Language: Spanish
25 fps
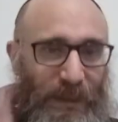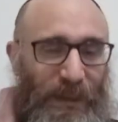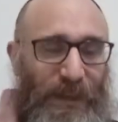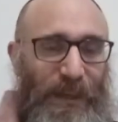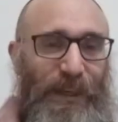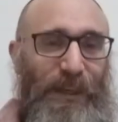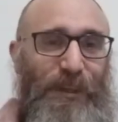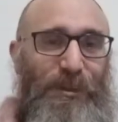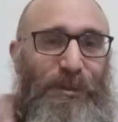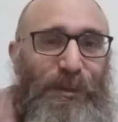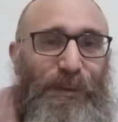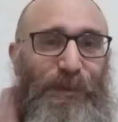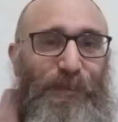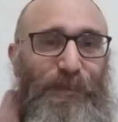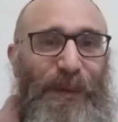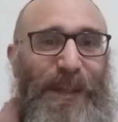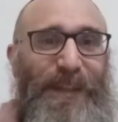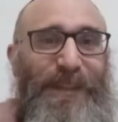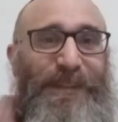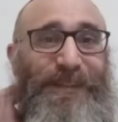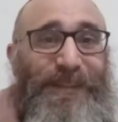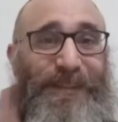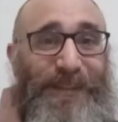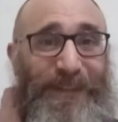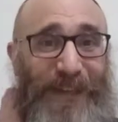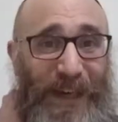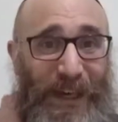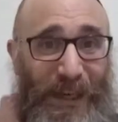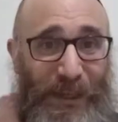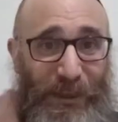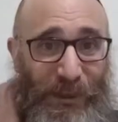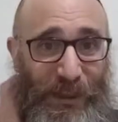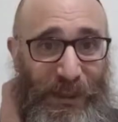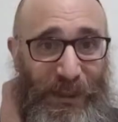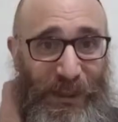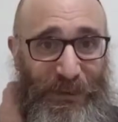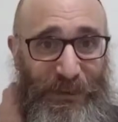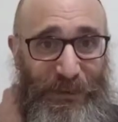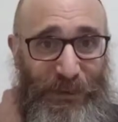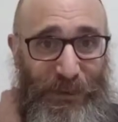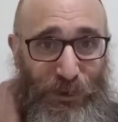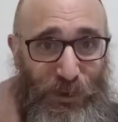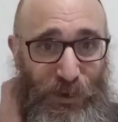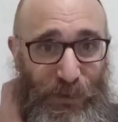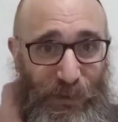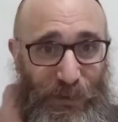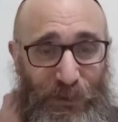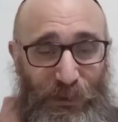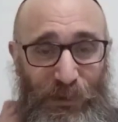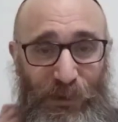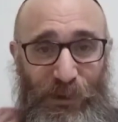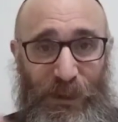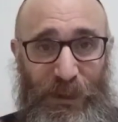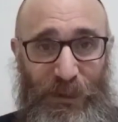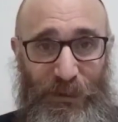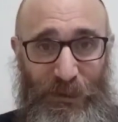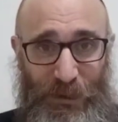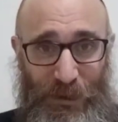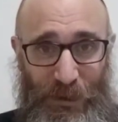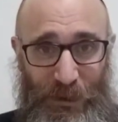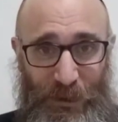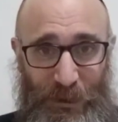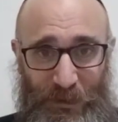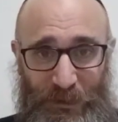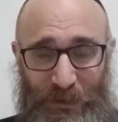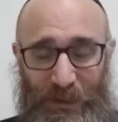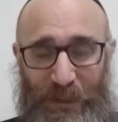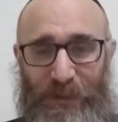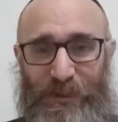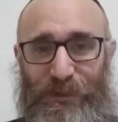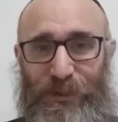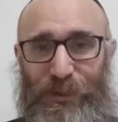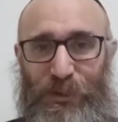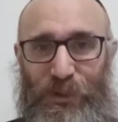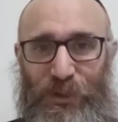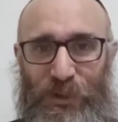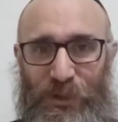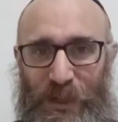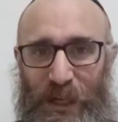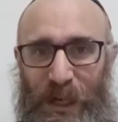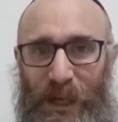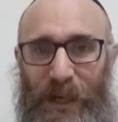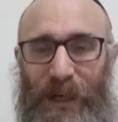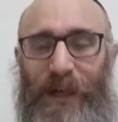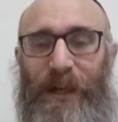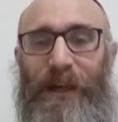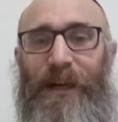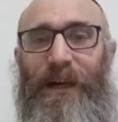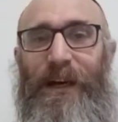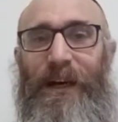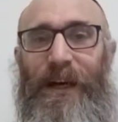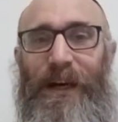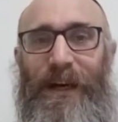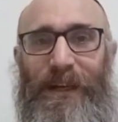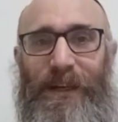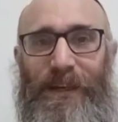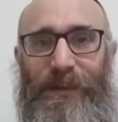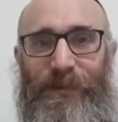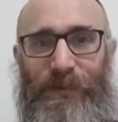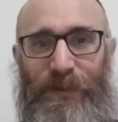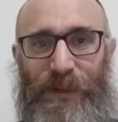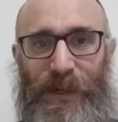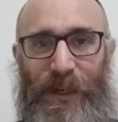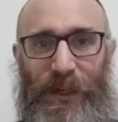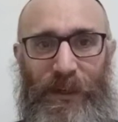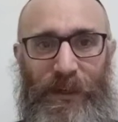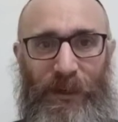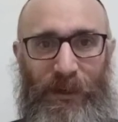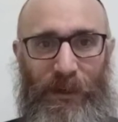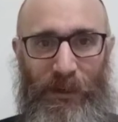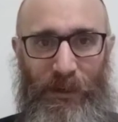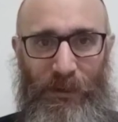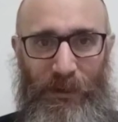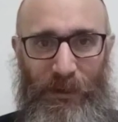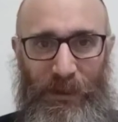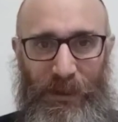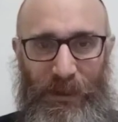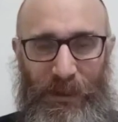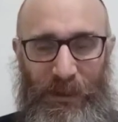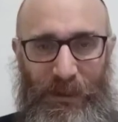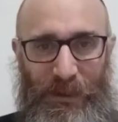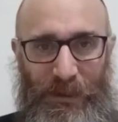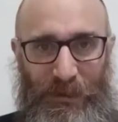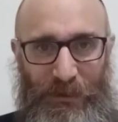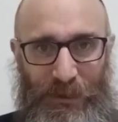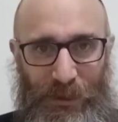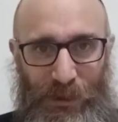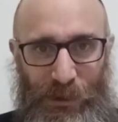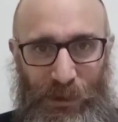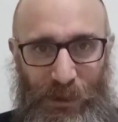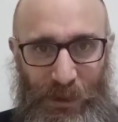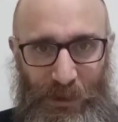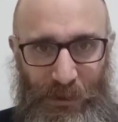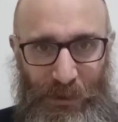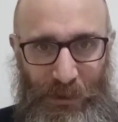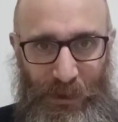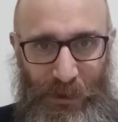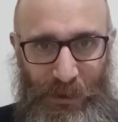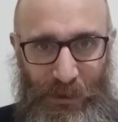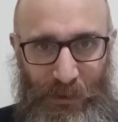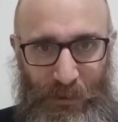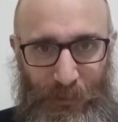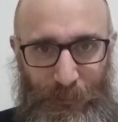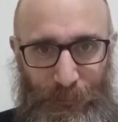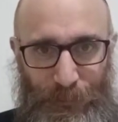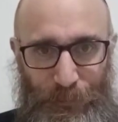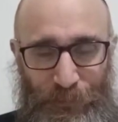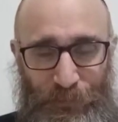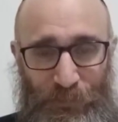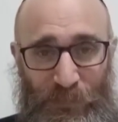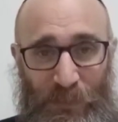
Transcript: ellos pensaron en hacer chuva en sus corazones, esto ya aliviana el castigo que tienen,